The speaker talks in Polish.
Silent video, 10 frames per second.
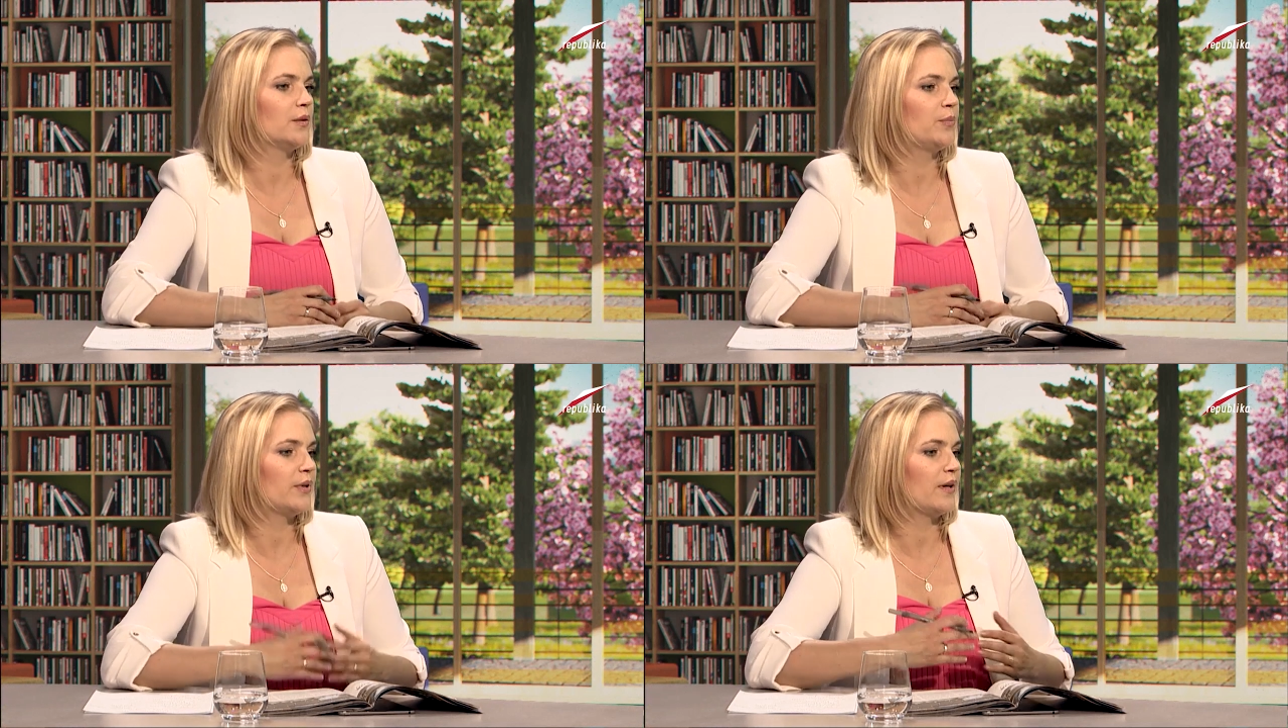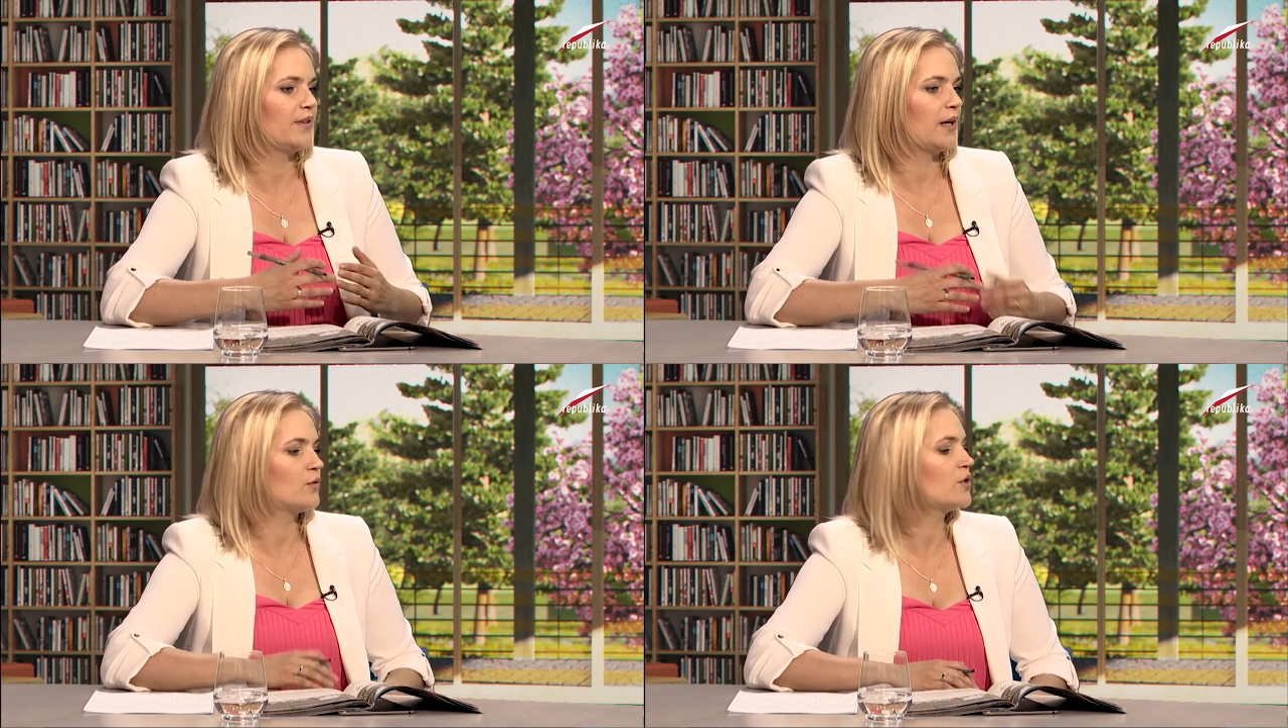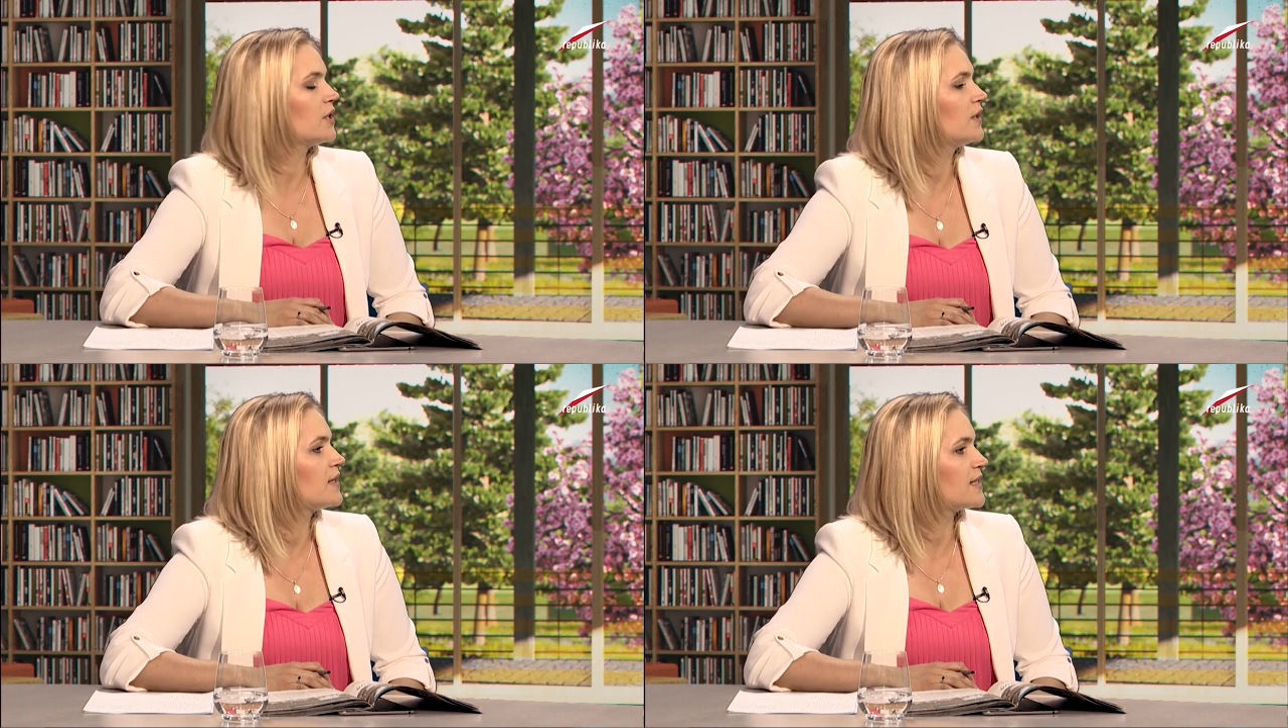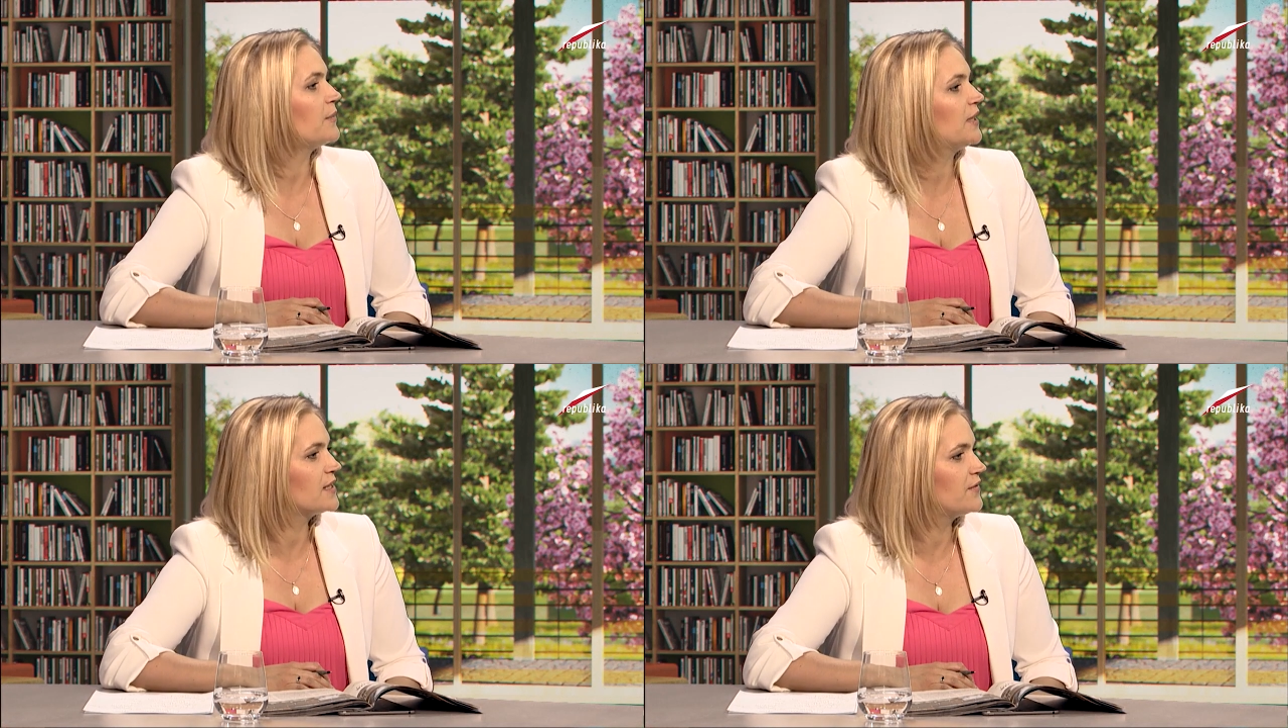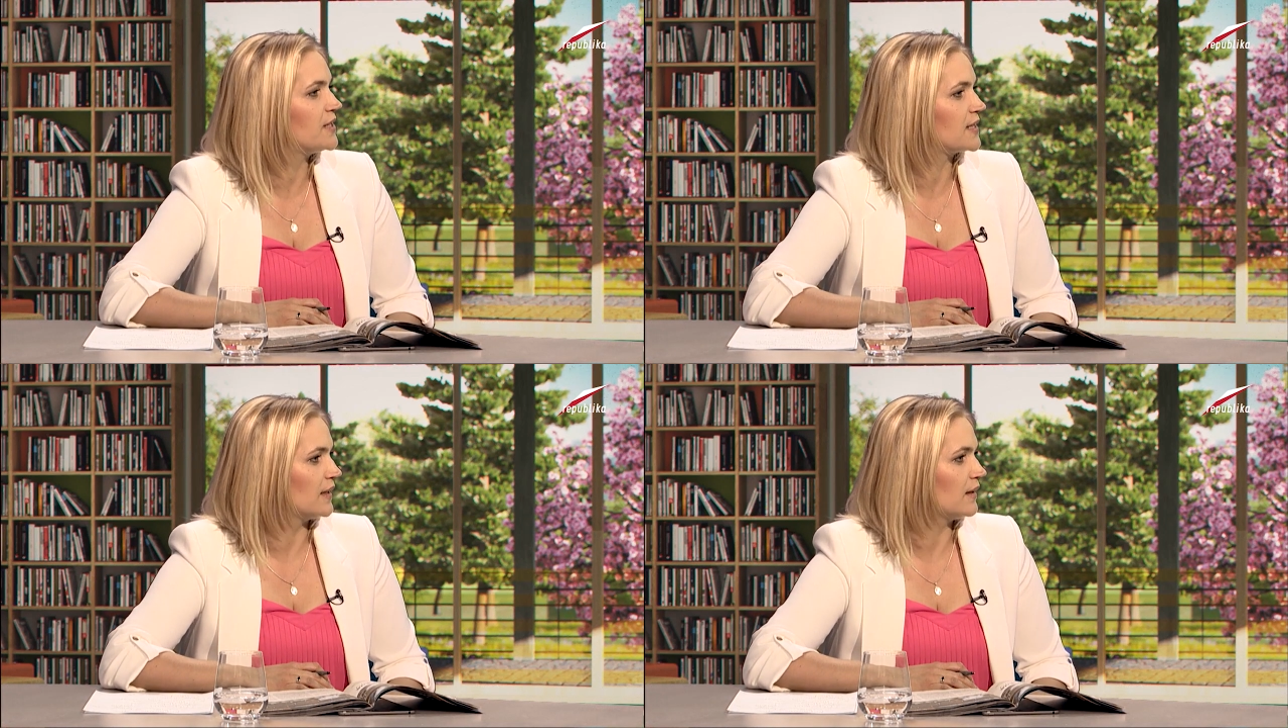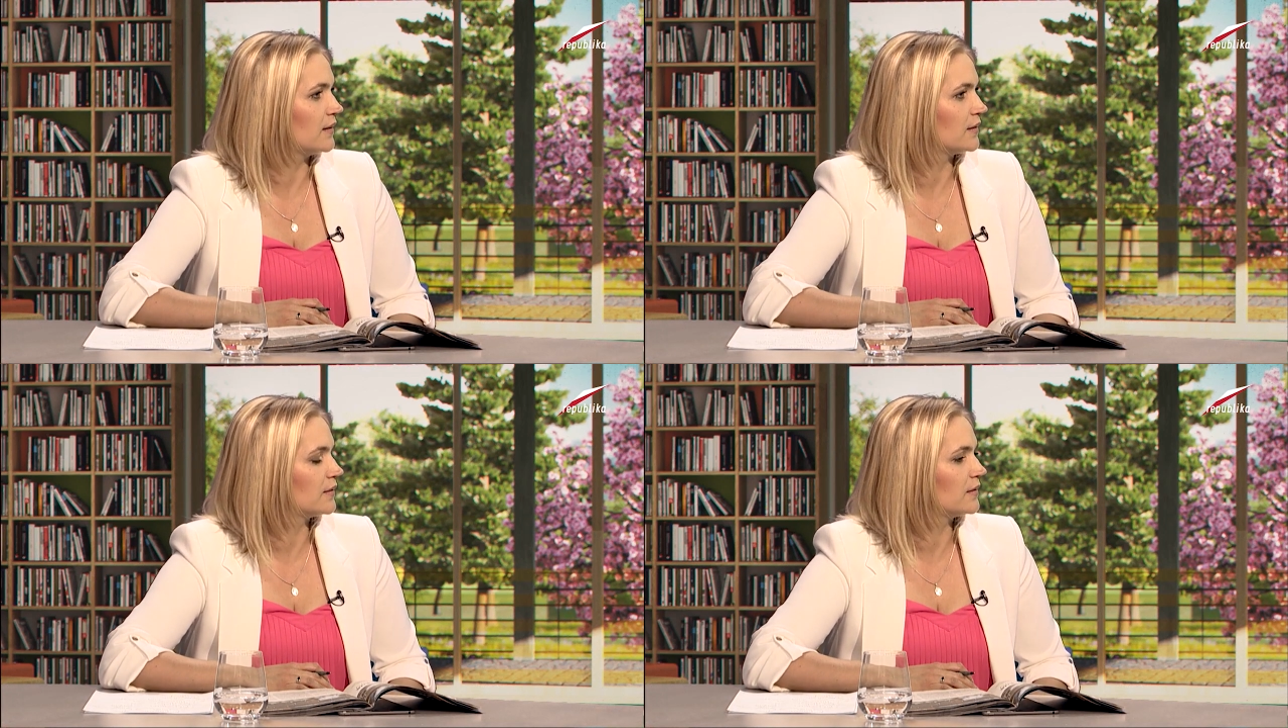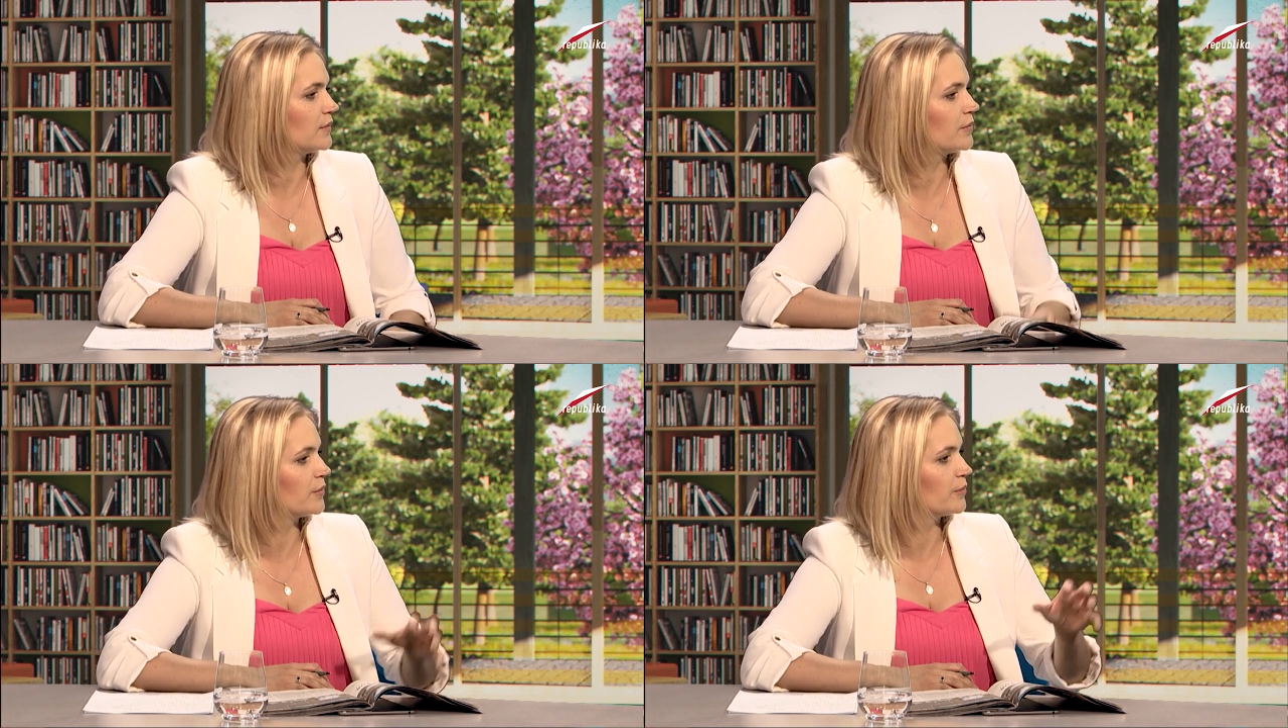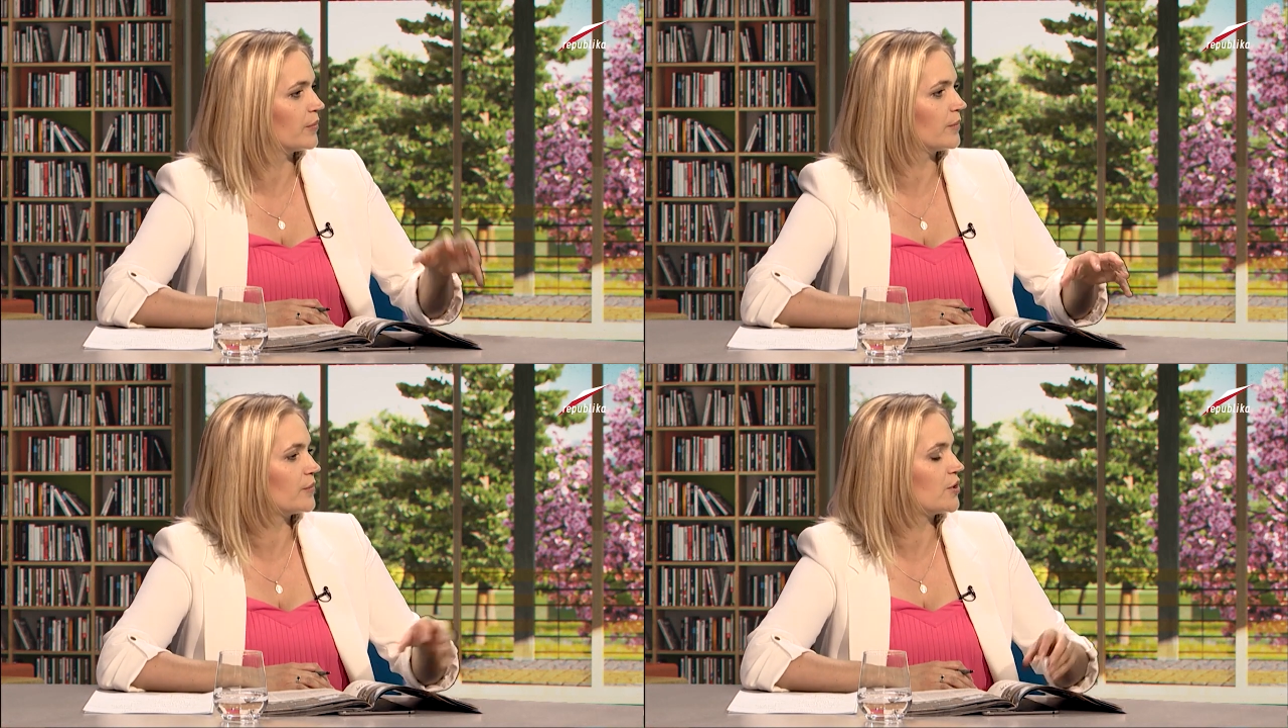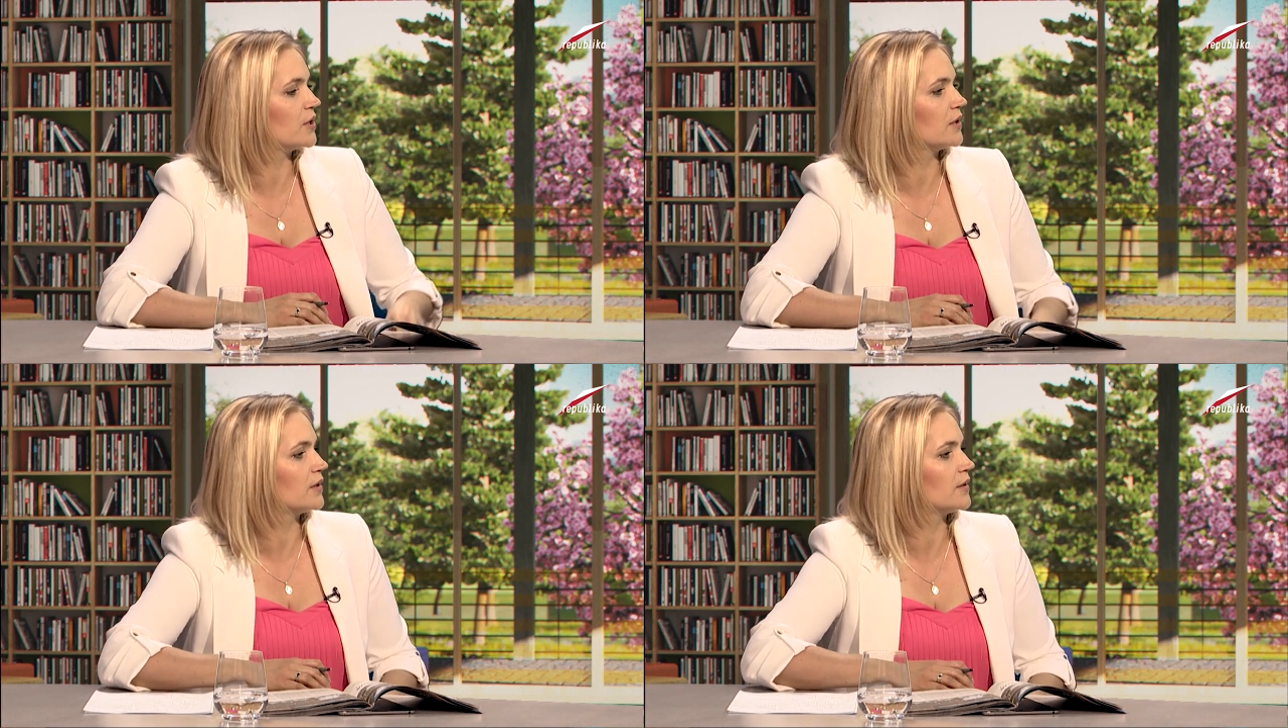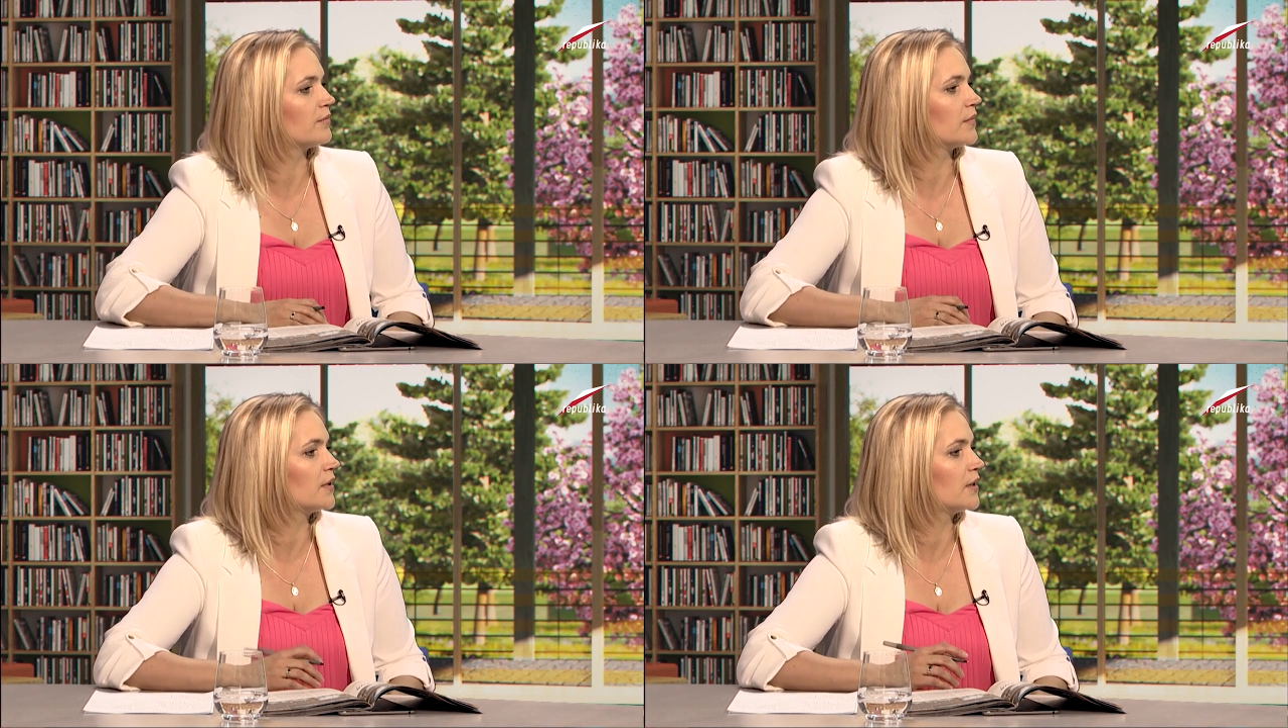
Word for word: e, pojawiają się te same nazwiska e, przy e,